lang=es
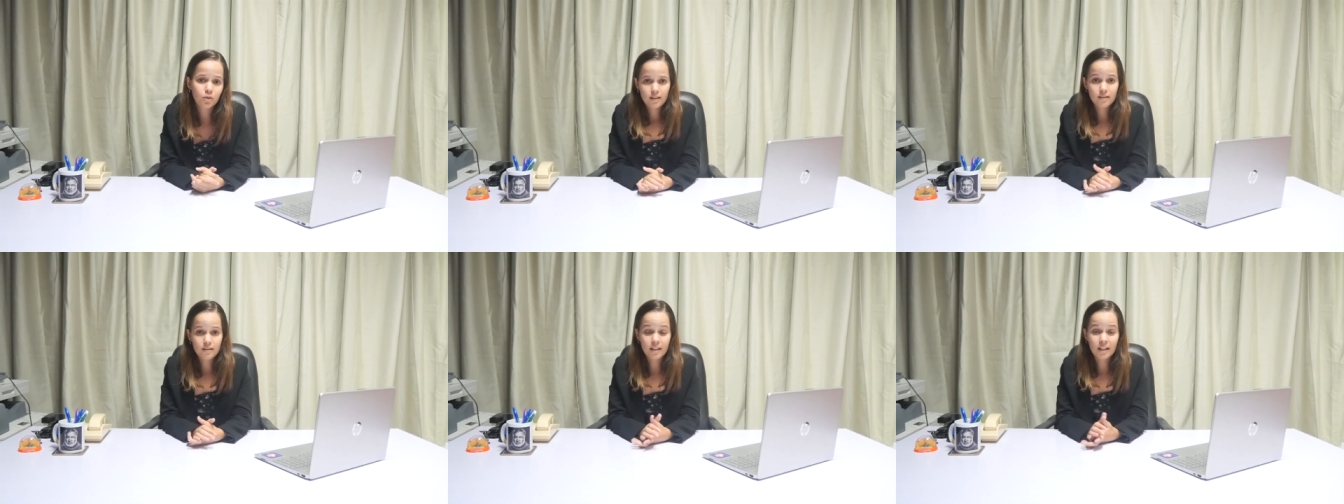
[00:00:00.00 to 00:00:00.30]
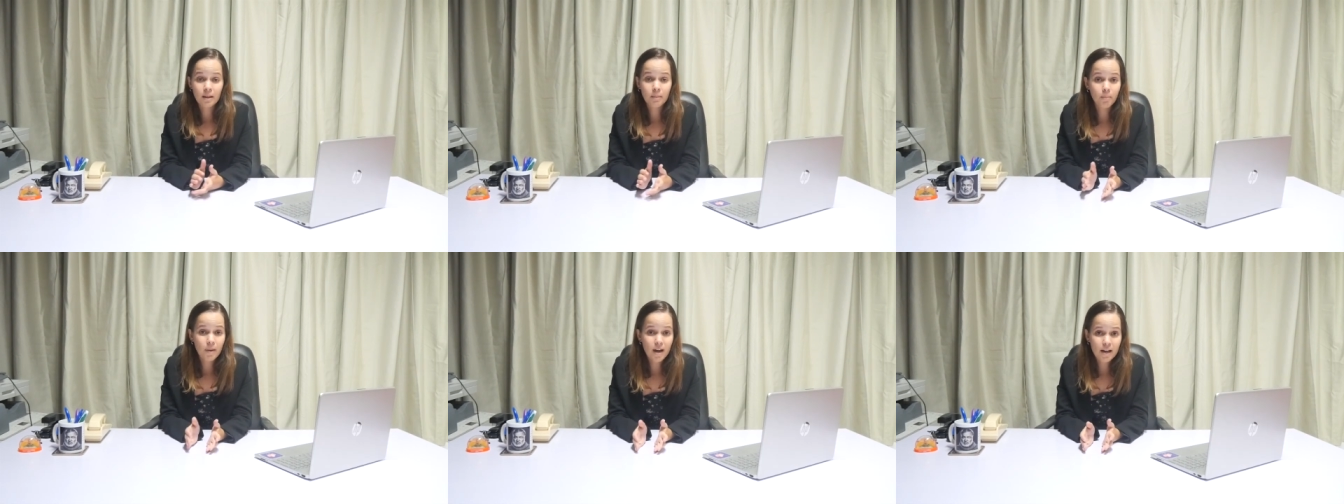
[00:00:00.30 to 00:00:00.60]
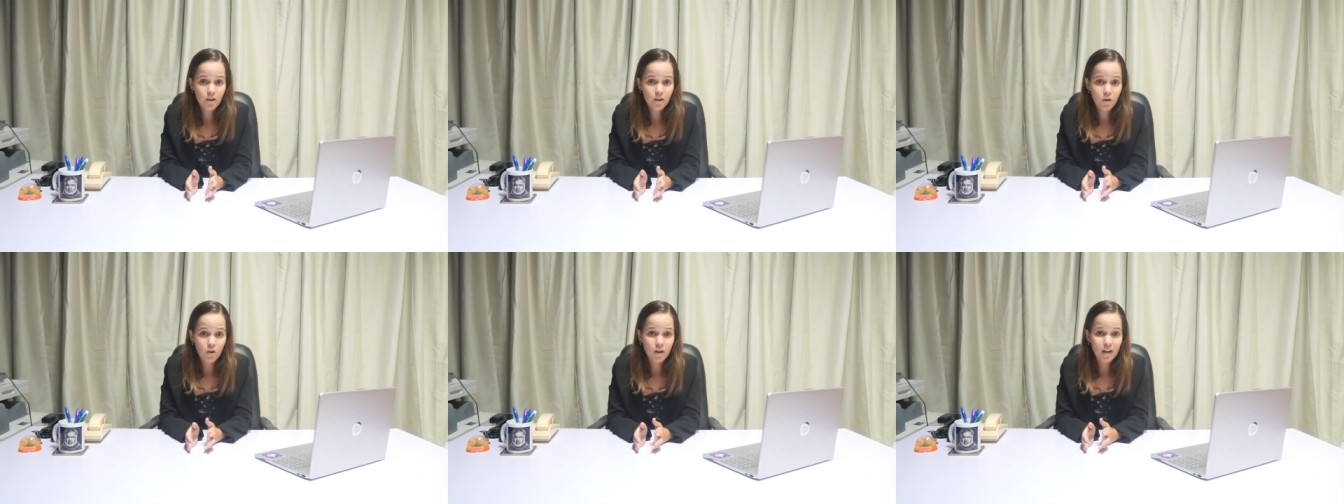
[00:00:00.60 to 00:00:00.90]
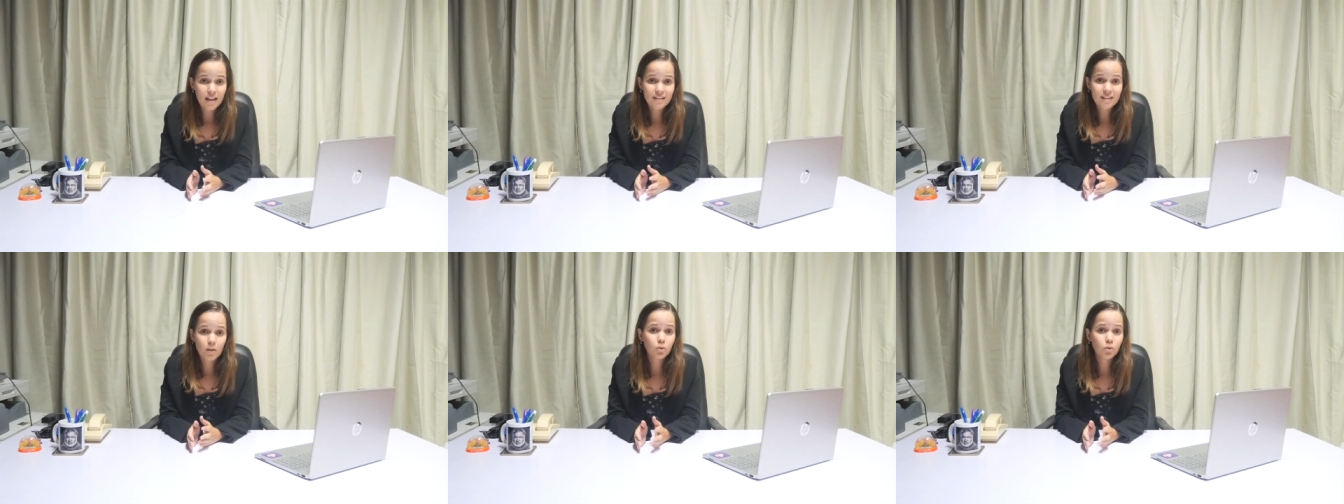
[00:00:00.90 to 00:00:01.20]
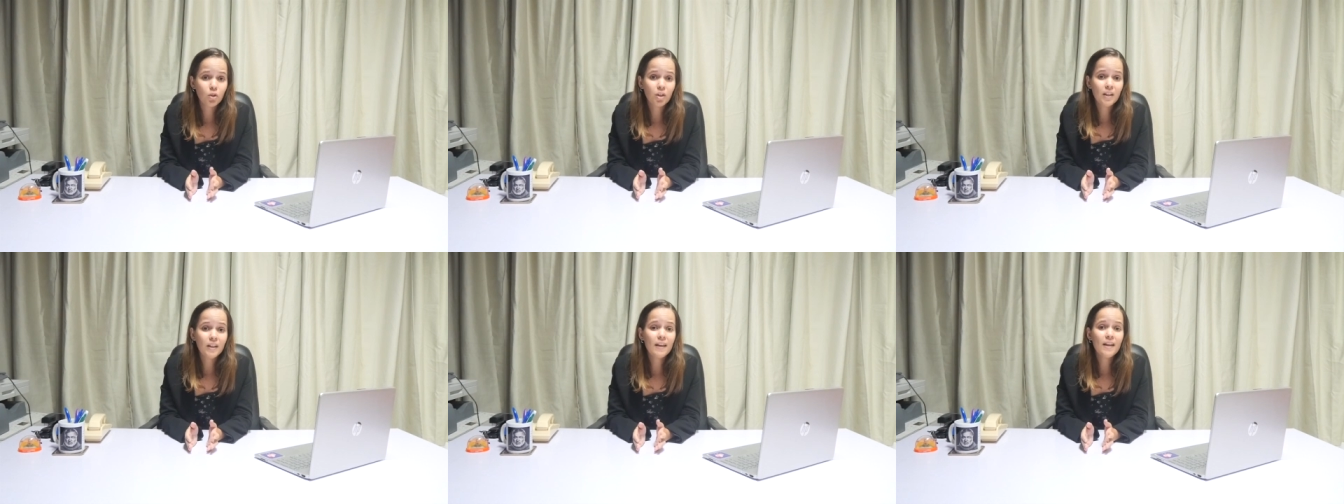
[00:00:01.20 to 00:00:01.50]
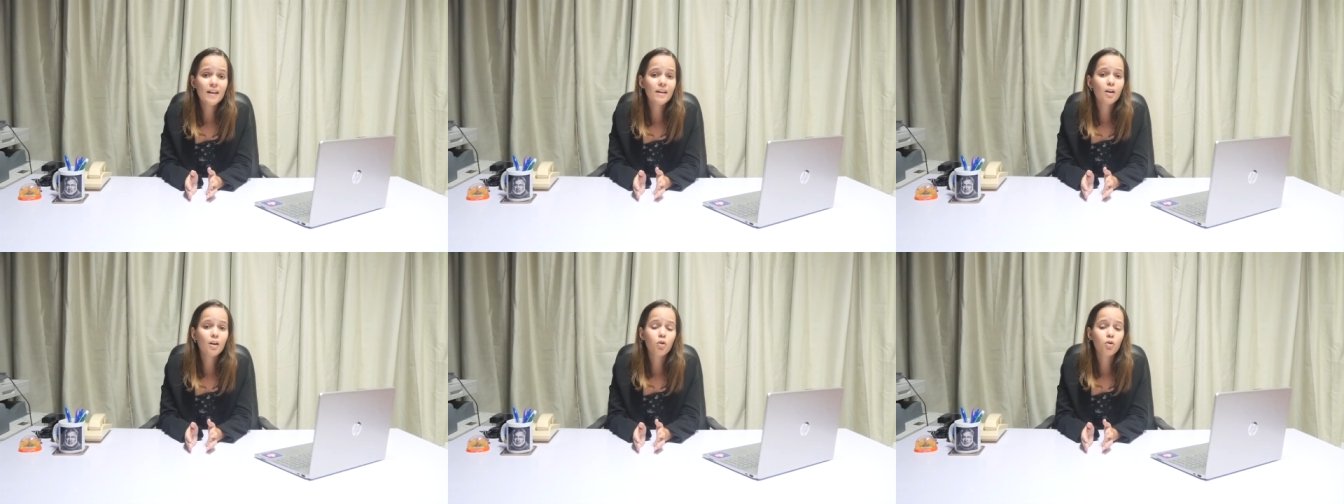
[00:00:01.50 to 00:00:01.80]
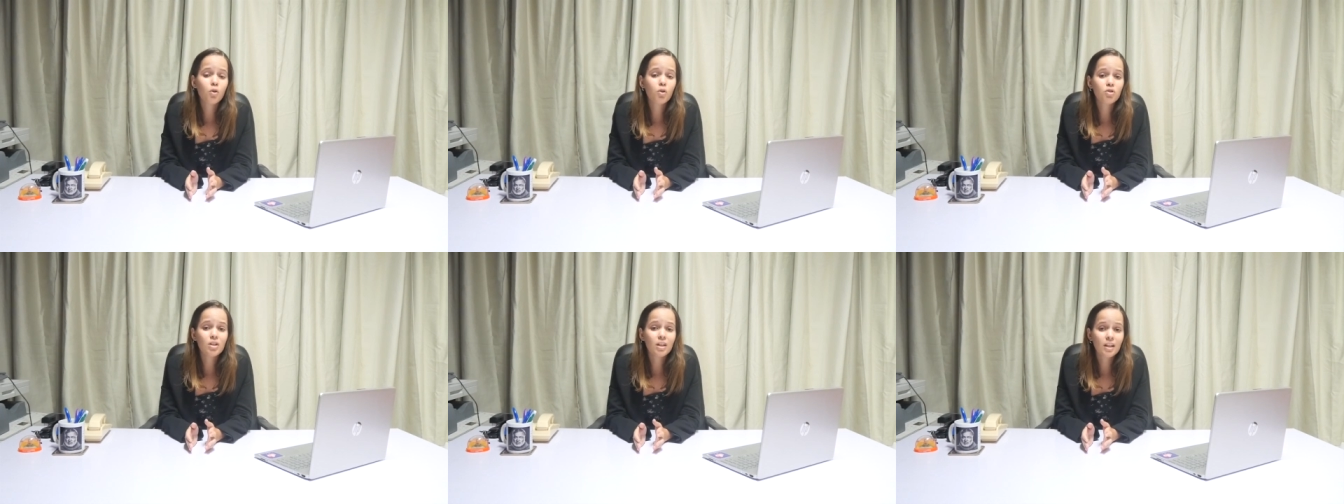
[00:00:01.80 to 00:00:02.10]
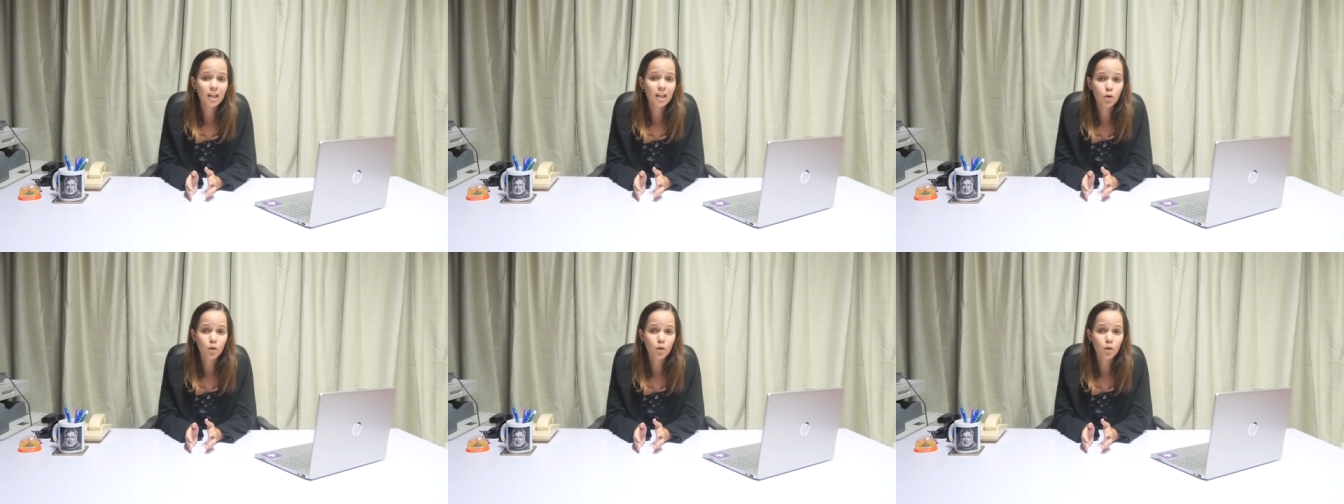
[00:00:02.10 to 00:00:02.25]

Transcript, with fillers: Sin embargo, las autoridades reconocen